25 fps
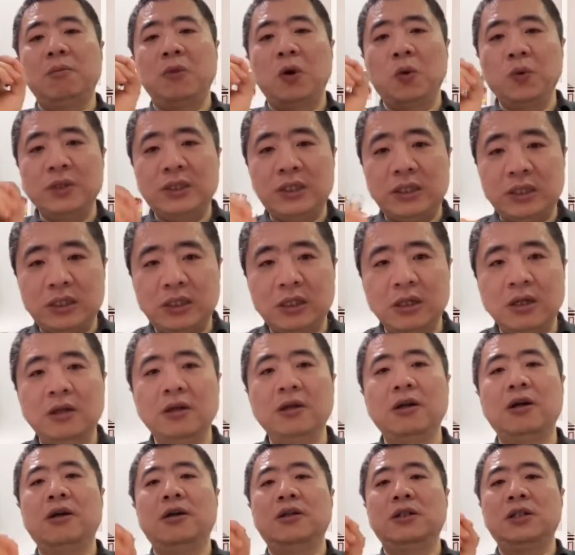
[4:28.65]
某几
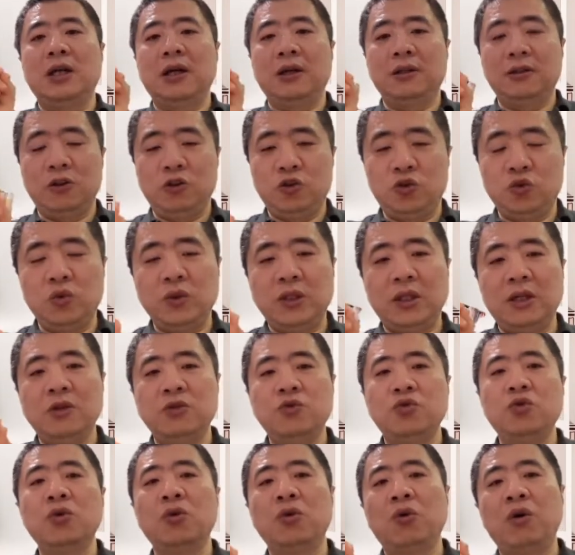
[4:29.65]
个这样的主题
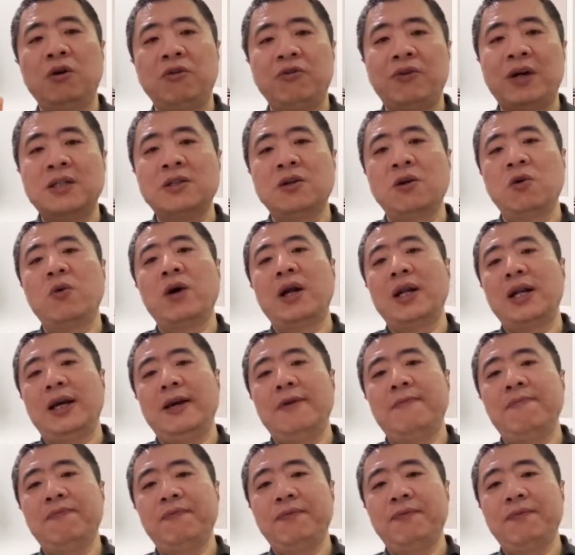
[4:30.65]
聚落发生关联。